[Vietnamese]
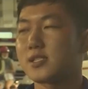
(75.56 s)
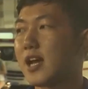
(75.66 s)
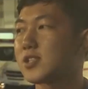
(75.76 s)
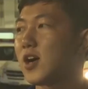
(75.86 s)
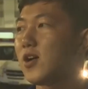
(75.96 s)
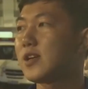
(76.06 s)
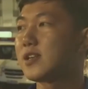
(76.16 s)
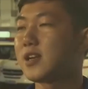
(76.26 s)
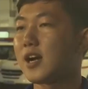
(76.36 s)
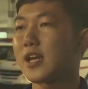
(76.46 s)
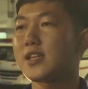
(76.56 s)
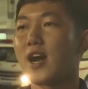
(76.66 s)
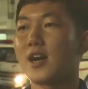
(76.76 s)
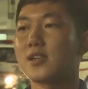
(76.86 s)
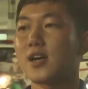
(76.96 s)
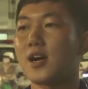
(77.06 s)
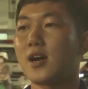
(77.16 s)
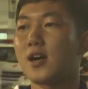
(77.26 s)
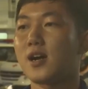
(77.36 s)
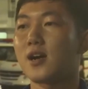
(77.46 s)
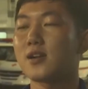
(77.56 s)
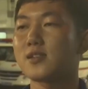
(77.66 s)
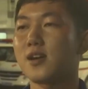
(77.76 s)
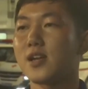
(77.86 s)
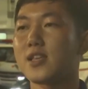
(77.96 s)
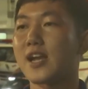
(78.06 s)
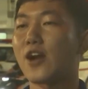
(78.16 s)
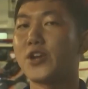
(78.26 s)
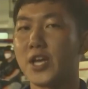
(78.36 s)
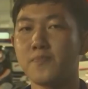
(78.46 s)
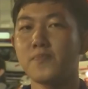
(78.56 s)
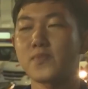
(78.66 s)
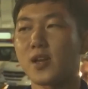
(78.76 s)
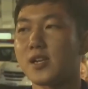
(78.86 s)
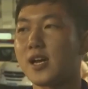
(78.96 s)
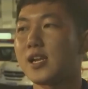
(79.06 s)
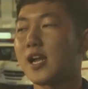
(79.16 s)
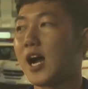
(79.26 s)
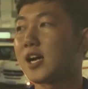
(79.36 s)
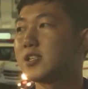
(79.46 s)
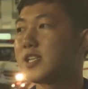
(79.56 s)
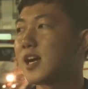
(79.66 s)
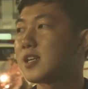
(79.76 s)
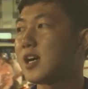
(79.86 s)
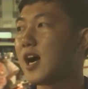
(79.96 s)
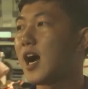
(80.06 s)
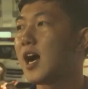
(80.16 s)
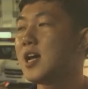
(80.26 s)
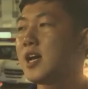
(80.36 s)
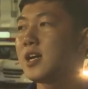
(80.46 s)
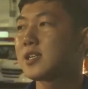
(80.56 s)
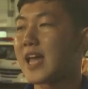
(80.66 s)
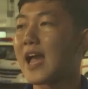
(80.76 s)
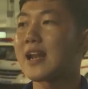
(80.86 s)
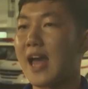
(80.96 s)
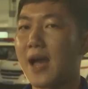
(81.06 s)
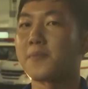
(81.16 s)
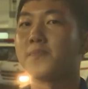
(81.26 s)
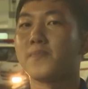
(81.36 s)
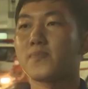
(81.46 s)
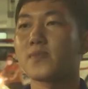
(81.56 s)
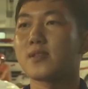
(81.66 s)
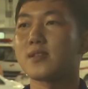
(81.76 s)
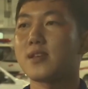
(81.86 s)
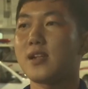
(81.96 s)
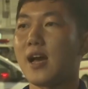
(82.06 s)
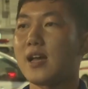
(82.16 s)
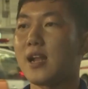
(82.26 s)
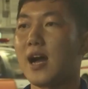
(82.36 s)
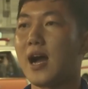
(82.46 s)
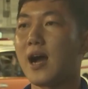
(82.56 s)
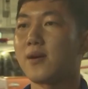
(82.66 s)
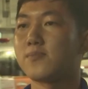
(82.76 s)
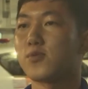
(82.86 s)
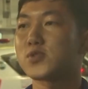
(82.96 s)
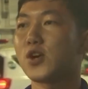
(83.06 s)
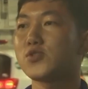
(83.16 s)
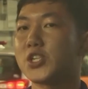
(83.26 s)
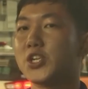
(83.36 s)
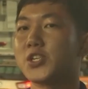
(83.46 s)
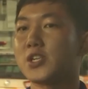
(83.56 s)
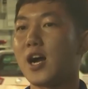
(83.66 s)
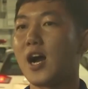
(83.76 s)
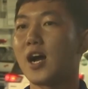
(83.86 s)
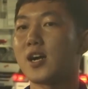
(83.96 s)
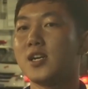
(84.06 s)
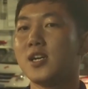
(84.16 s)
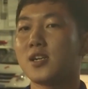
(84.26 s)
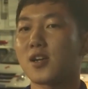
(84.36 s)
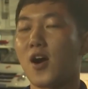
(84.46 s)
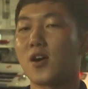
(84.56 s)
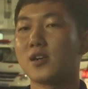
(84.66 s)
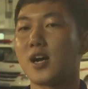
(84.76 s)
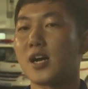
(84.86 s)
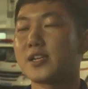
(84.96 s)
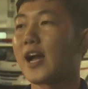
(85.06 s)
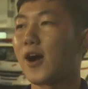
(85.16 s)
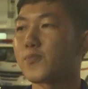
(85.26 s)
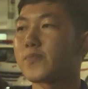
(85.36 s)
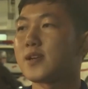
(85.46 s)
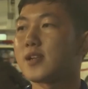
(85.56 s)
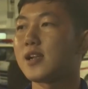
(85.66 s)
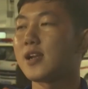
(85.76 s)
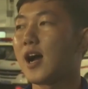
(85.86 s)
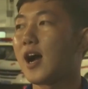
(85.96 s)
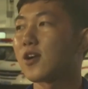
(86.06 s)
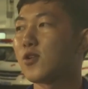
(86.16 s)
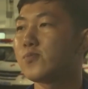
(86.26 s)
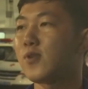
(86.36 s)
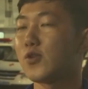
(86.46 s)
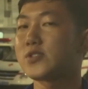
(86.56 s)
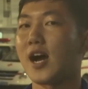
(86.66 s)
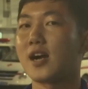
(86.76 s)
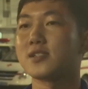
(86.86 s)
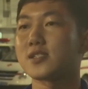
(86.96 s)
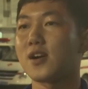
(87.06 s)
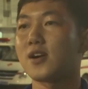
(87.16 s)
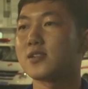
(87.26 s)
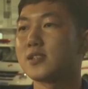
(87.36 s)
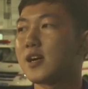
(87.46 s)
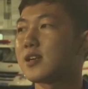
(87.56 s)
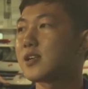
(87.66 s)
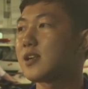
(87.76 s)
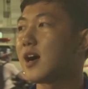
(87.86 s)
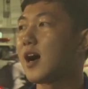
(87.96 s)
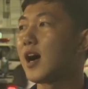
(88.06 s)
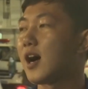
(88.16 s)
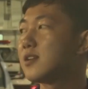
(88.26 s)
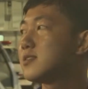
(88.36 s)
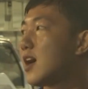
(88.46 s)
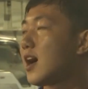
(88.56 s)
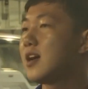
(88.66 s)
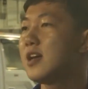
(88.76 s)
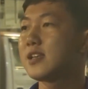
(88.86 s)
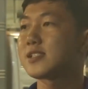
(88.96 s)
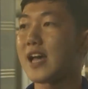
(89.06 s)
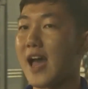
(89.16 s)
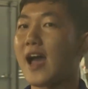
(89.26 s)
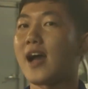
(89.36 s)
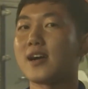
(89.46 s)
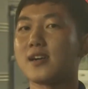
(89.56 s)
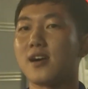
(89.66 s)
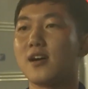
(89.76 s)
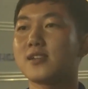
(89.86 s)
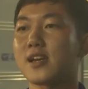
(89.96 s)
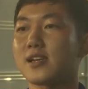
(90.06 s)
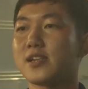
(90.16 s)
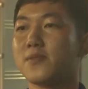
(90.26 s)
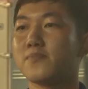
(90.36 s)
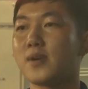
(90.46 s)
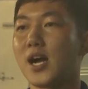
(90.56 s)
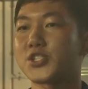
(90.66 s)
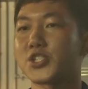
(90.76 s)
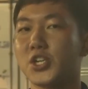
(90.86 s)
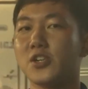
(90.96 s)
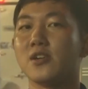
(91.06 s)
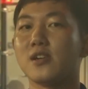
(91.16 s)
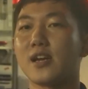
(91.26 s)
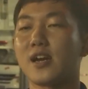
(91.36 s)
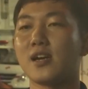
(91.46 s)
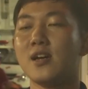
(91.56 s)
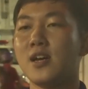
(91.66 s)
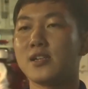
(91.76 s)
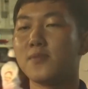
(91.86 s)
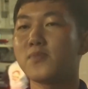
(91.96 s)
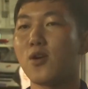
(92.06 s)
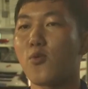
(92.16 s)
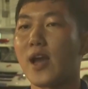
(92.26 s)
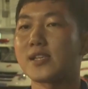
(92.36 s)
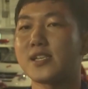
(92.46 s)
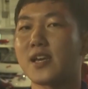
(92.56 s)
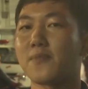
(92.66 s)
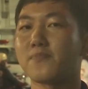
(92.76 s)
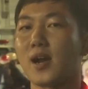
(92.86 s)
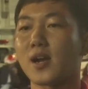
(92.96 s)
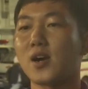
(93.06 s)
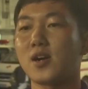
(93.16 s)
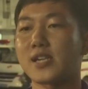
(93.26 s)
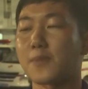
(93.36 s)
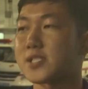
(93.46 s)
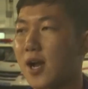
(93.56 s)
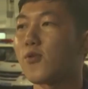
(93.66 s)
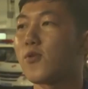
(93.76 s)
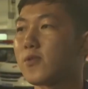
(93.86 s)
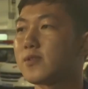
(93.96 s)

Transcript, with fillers: đa số thì cái giờ đó, đó là giờ cao điểm cho nên là người dân à, tan làm với lại là một số trường à, còn à, đi học cho nên là cũng hỗ trợ cho người dân là ở à, xa ở các cái điểm trường hay điểm cơ quan xí nghiệp mà có ngập sâu.